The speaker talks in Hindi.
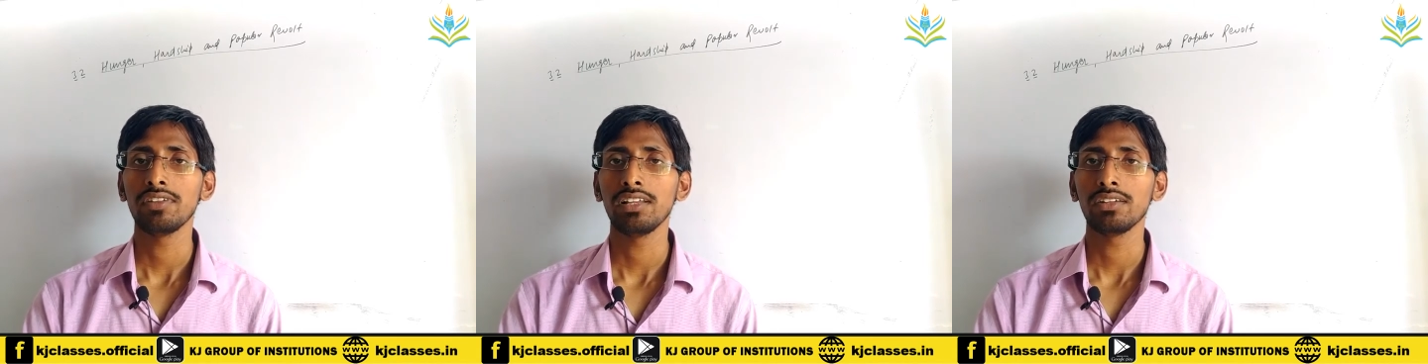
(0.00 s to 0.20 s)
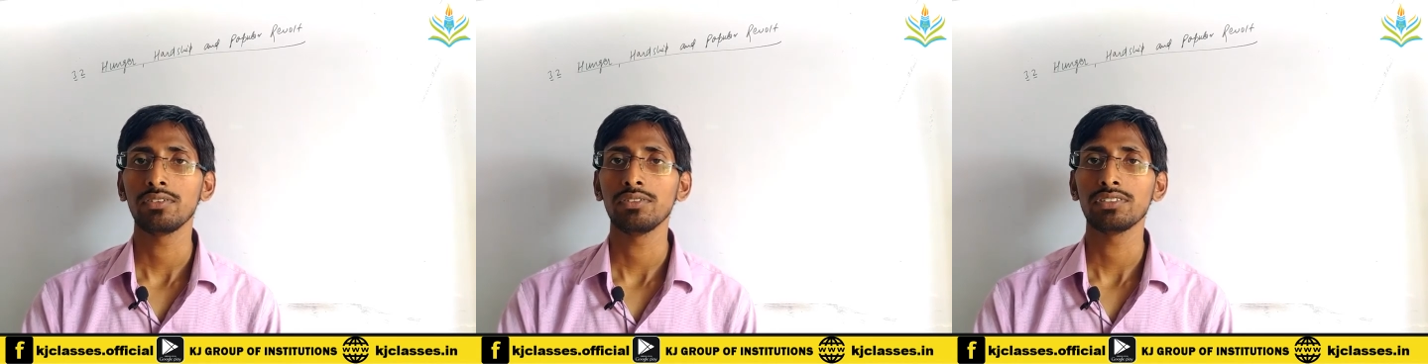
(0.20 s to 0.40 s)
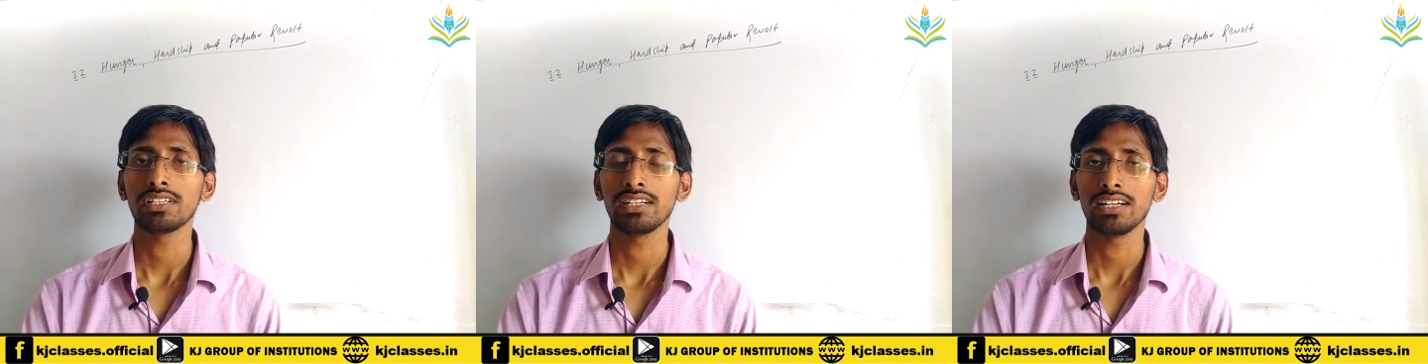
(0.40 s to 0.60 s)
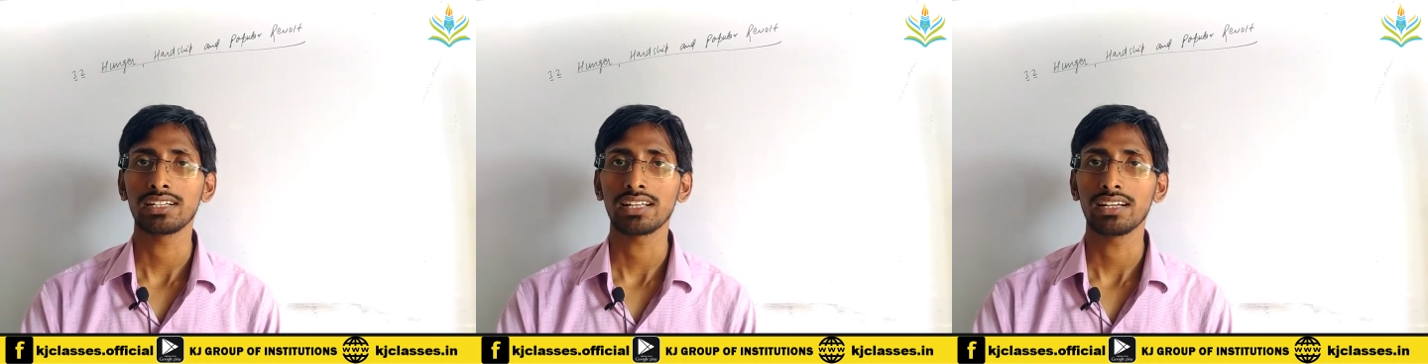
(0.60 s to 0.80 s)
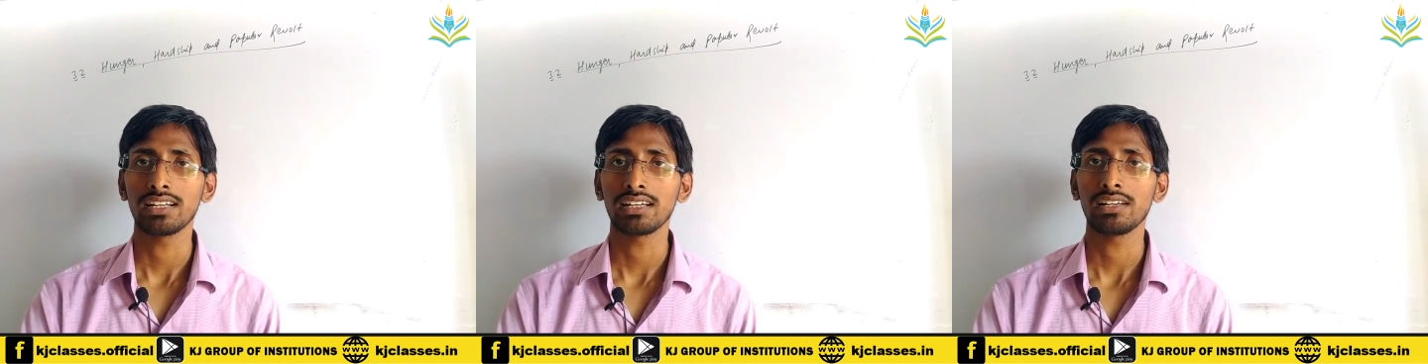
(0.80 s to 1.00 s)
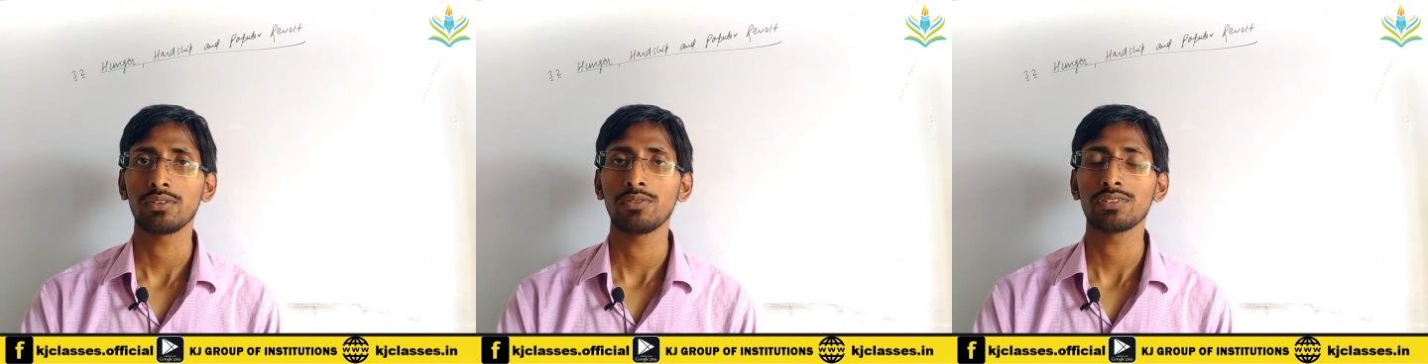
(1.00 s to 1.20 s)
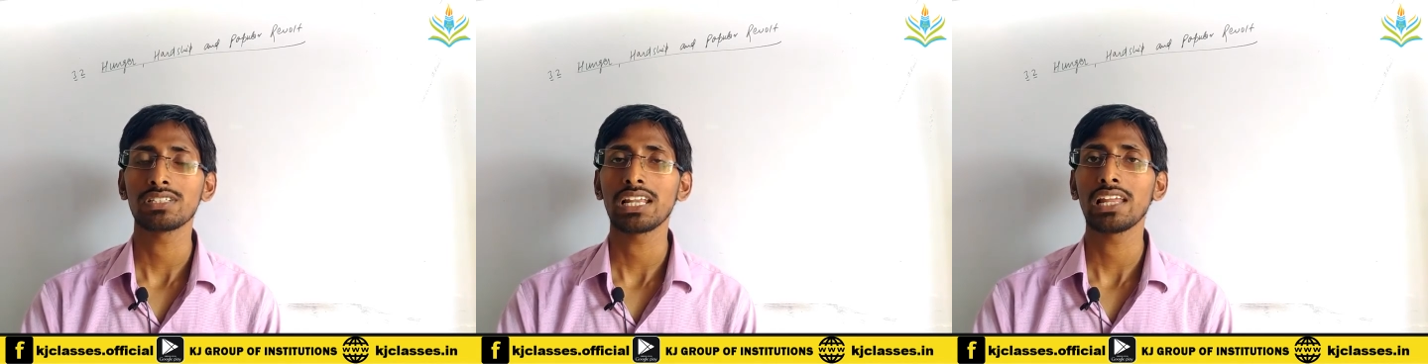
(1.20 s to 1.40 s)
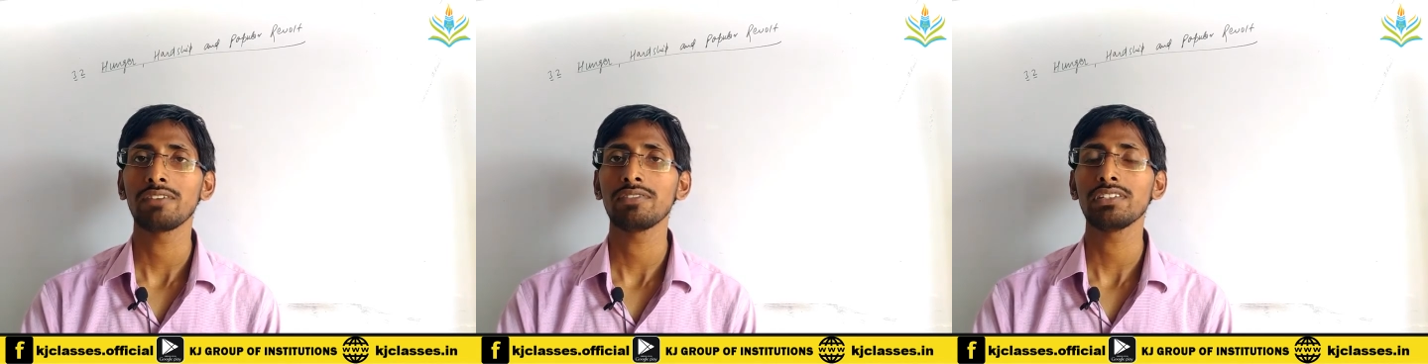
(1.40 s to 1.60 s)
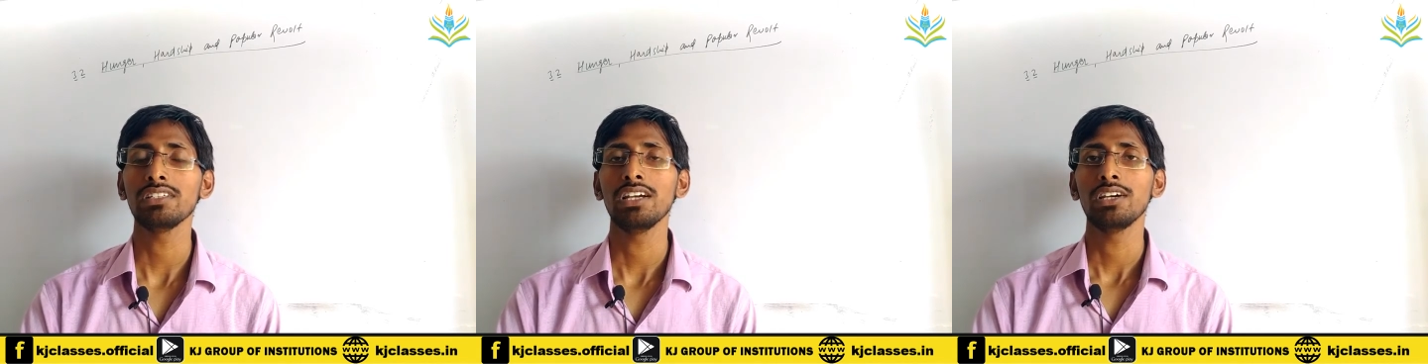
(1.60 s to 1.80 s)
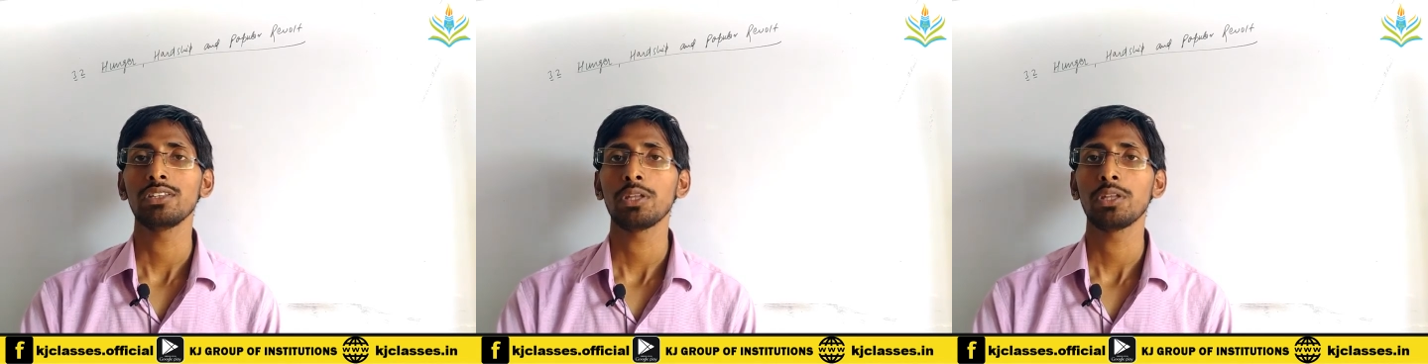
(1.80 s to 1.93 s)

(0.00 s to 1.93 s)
फीलिंग को जनरेट करने के लिए कौन सा लैंग्वेज